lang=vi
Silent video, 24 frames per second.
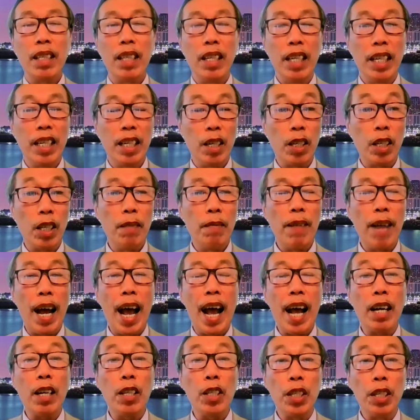và
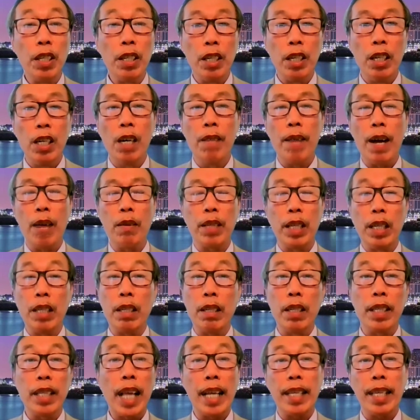dựa vào thị trường
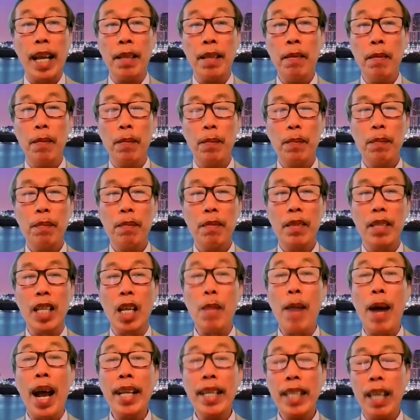tài chính để
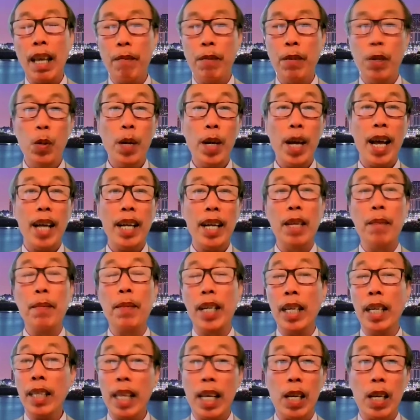bán trái phiếu ra để mà
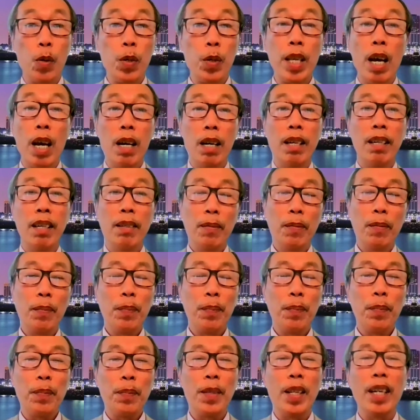lấy tiền của dân
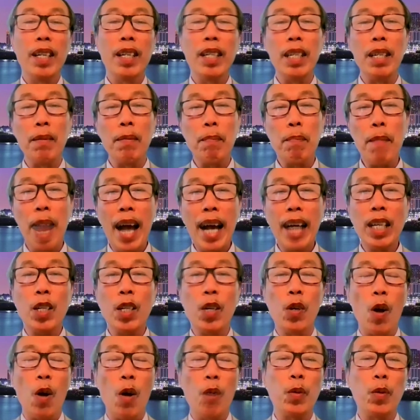đó thì ba cái
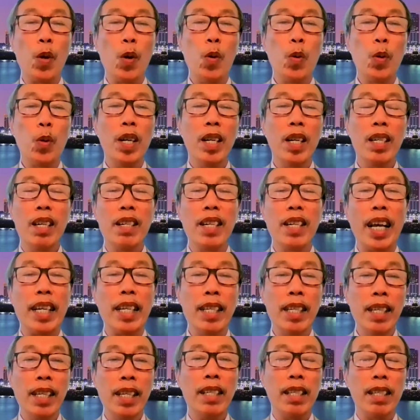cột trụ đó nó
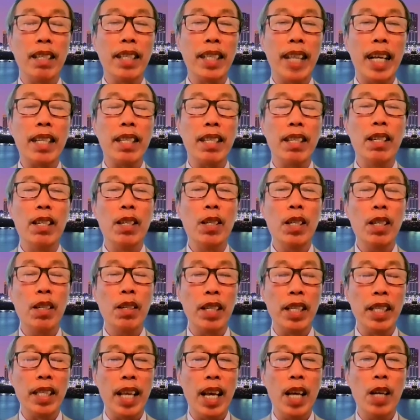đẩy cái sự tăng trưởng
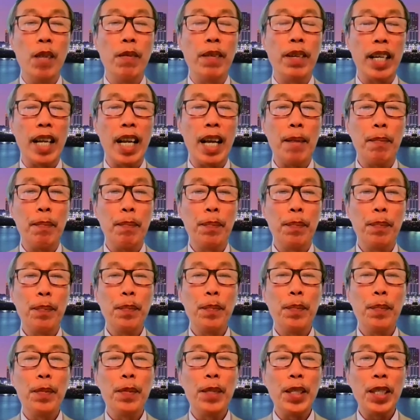kinh tế của Việt Nam
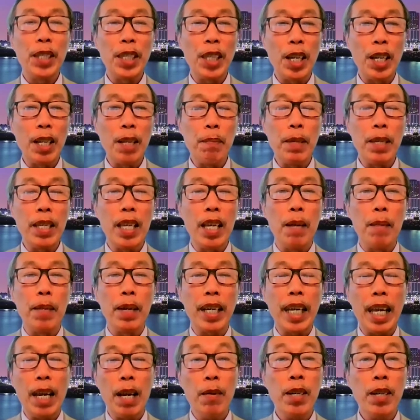cho nên bây giờ
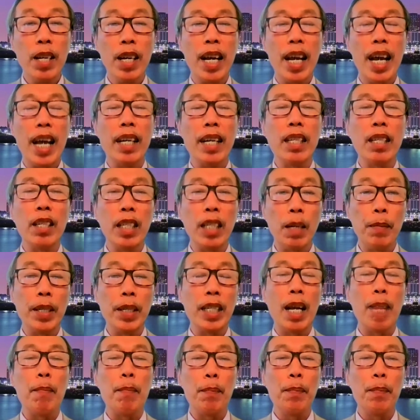mà kéo nó ra thì nó sẽ bị
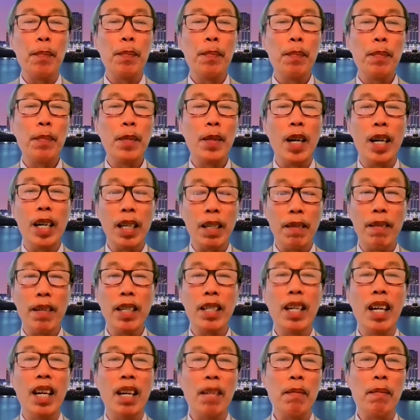sập đó là cái
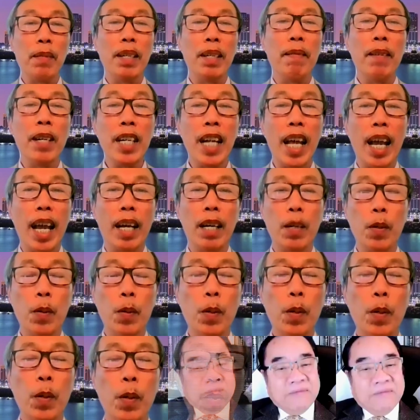vấn đề cái vấn đề. nhưng
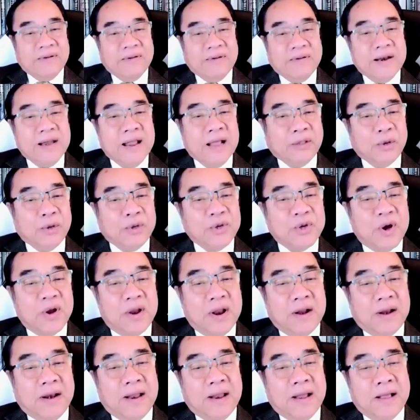mà vấn đề tôi cho rằng
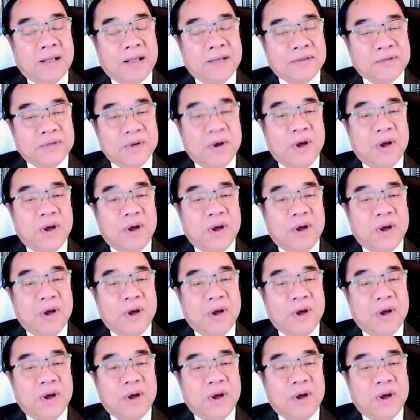là dựa